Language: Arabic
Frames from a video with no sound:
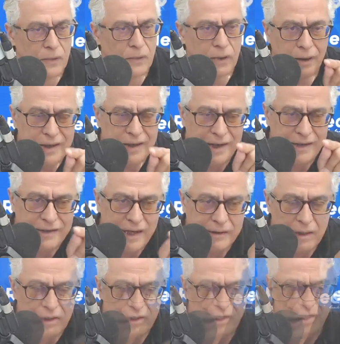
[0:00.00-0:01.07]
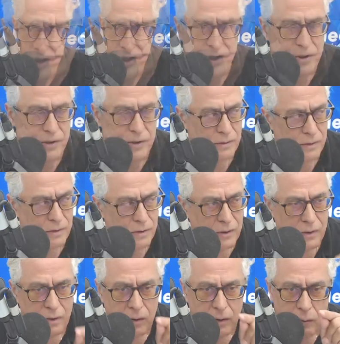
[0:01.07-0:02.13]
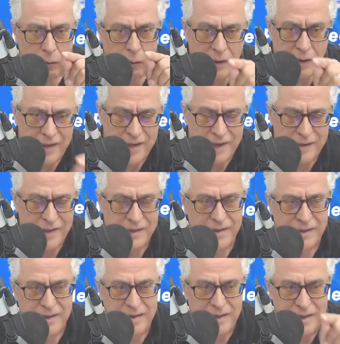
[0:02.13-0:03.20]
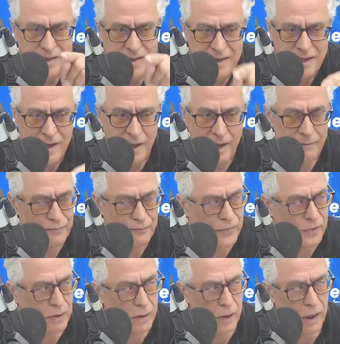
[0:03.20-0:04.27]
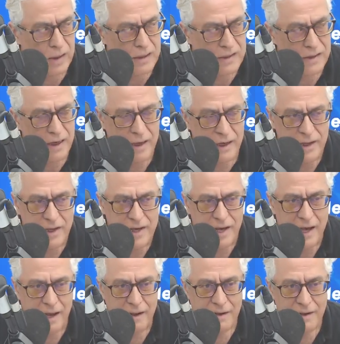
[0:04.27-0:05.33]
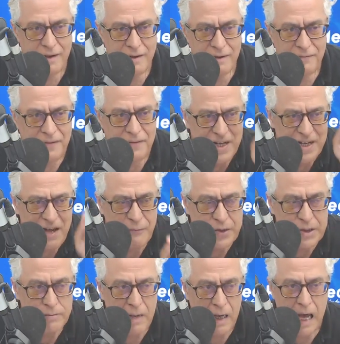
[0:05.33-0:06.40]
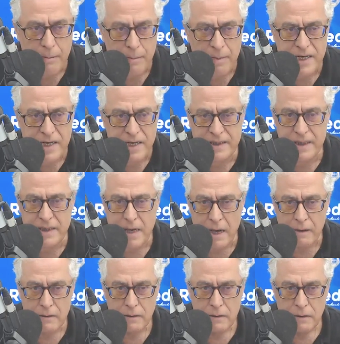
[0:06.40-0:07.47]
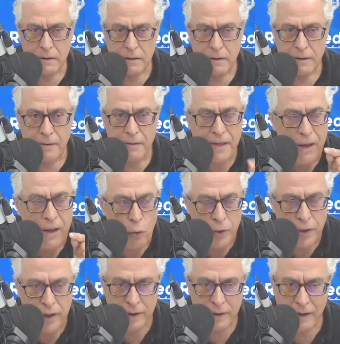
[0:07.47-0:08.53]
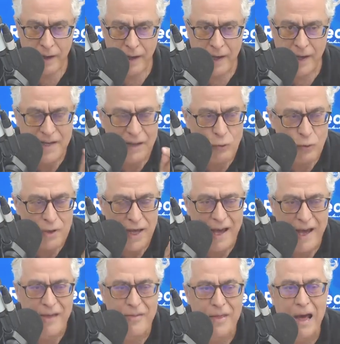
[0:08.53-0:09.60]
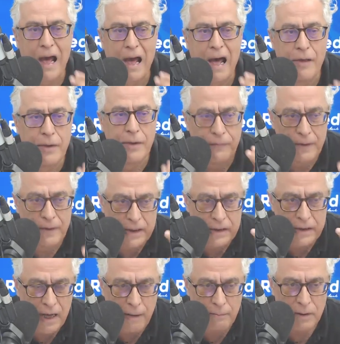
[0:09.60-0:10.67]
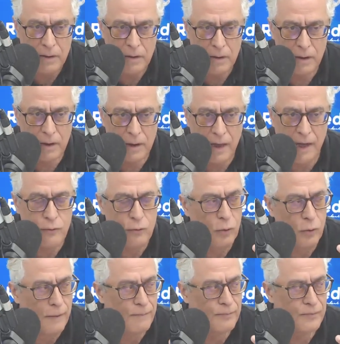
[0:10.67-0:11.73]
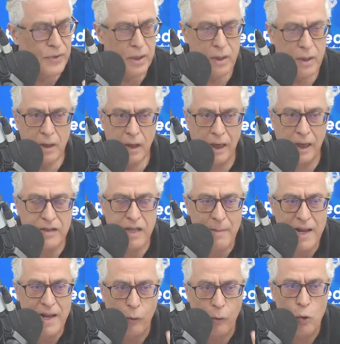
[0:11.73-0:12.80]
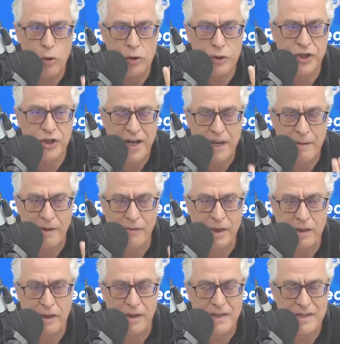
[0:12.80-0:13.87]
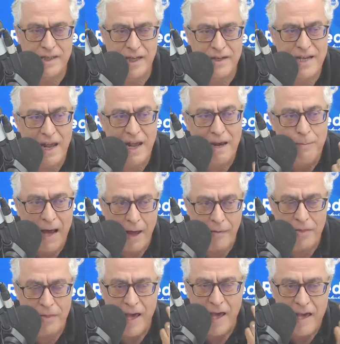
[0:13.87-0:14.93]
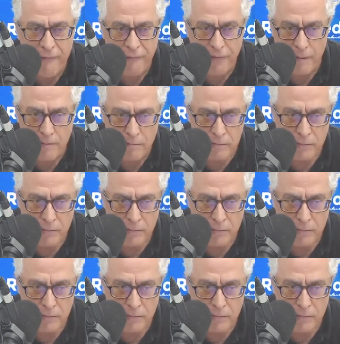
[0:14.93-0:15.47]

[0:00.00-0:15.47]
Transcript: قيادات الجيش والقيادات السياسية الإسرائيلية في نفس مقام النازية ضروري أن يكون هذا حاضر في الخطاب لأنه عندما نقول جريمة ضد الإنسانية البعض لا يفهم